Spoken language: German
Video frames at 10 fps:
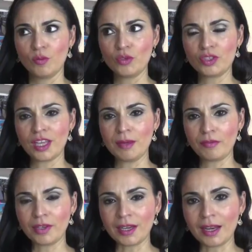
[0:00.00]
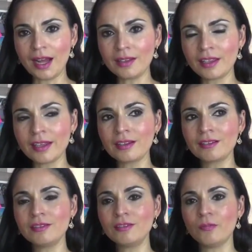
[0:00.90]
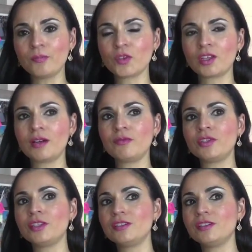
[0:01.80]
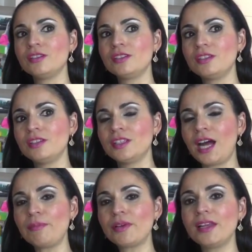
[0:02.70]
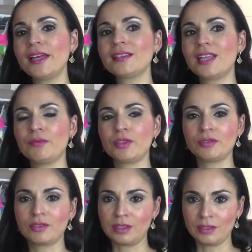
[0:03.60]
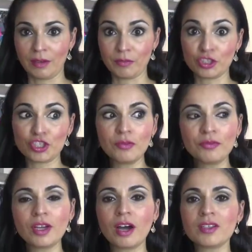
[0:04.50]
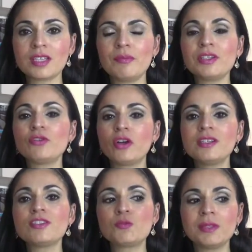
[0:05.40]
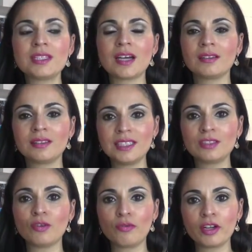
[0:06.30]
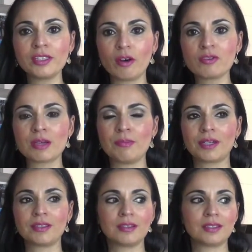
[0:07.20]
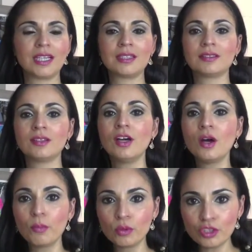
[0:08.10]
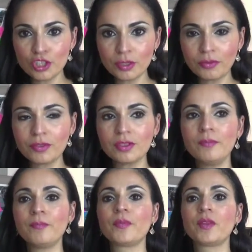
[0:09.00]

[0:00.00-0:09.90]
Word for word: musste er immer wieder nachdenken und dann haben wir ihn abgelenkt, haben wir, haben wir Stifte raus, habe ich neue Spielsachen, die ich noch vorher nicht ausgepackt hatte. Ich hatte Buntstifte,